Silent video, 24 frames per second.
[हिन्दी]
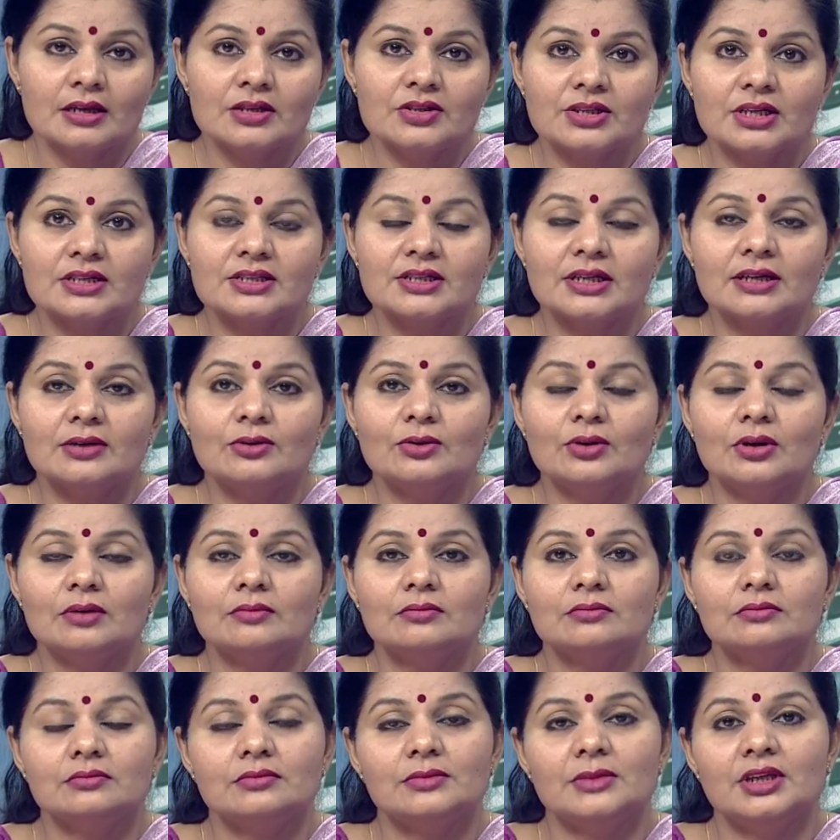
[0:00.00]
इस चर्चा को
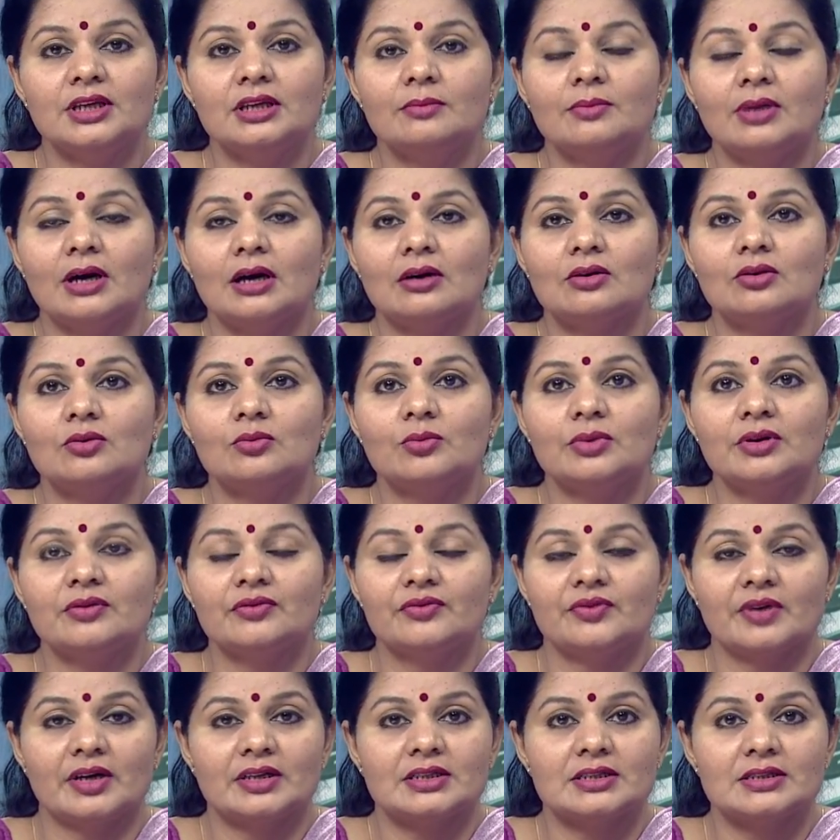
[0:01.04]
हम तीन भागों में
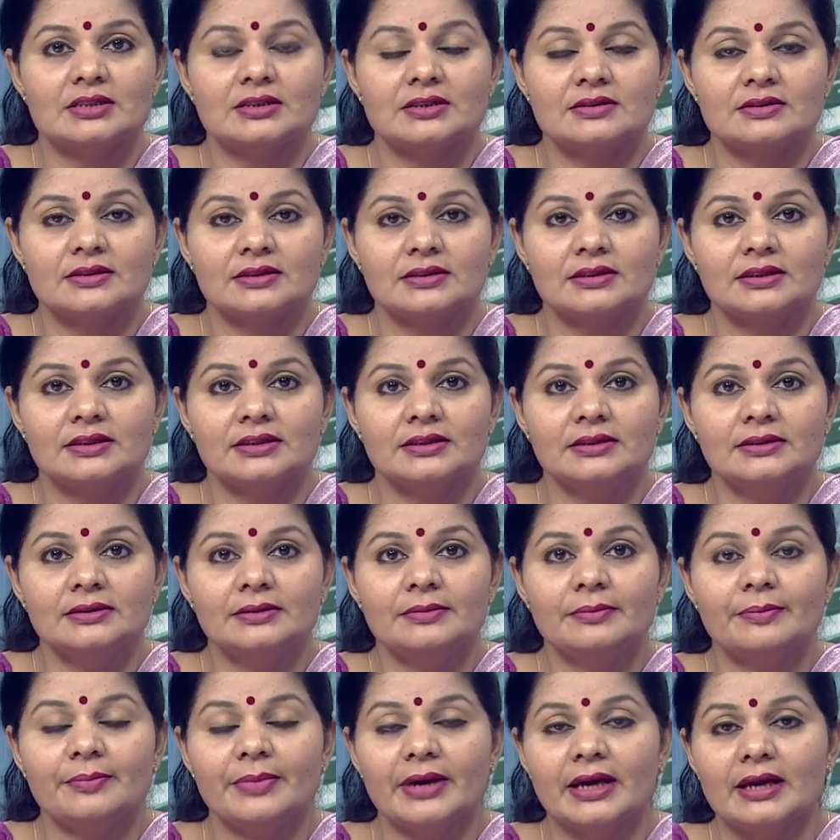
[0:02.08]
विभाजित कर सकते हैं
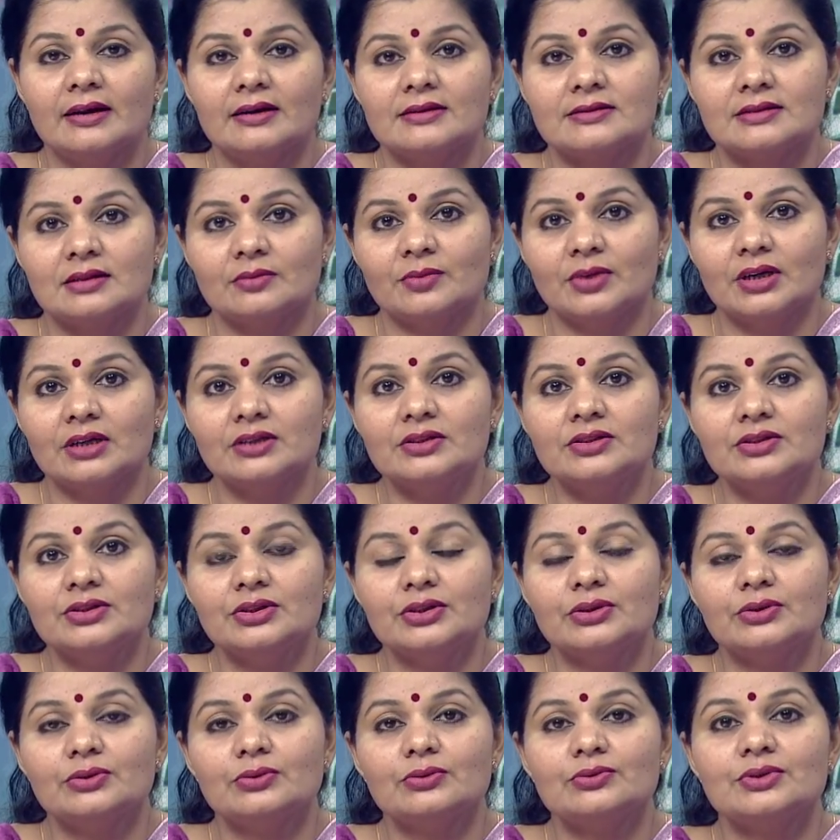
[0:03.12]
पहला समाज
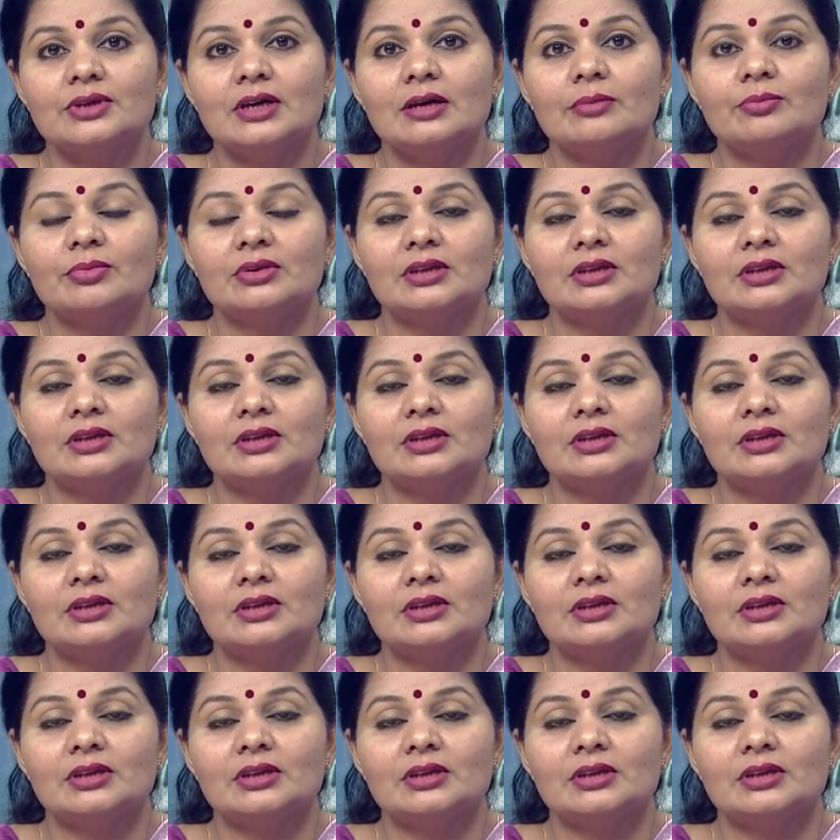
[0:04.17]
दूसरा